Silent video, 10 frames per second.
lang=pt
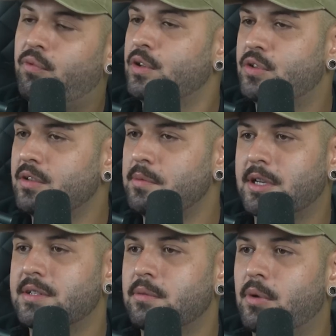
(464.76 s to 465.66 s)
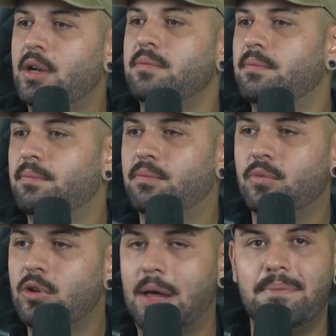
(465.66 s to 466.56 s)
Foi só os americanos irem embora,
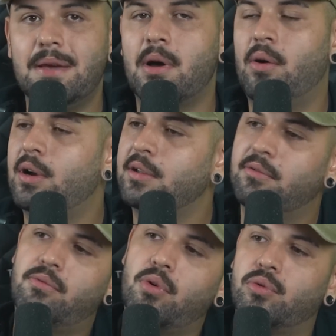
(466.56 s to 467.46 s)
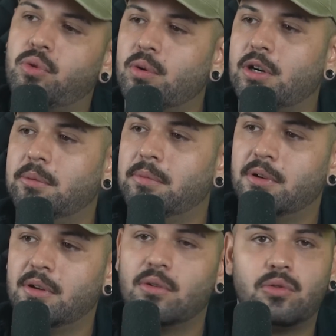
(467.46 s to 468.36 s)
na mesma hora voltou o crime.
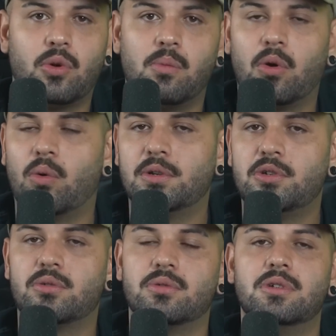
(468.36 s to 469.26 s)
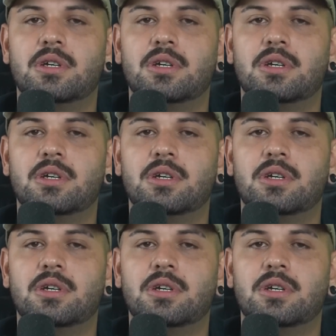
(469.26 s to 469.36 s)
Voltou. Tomou conta de tudo.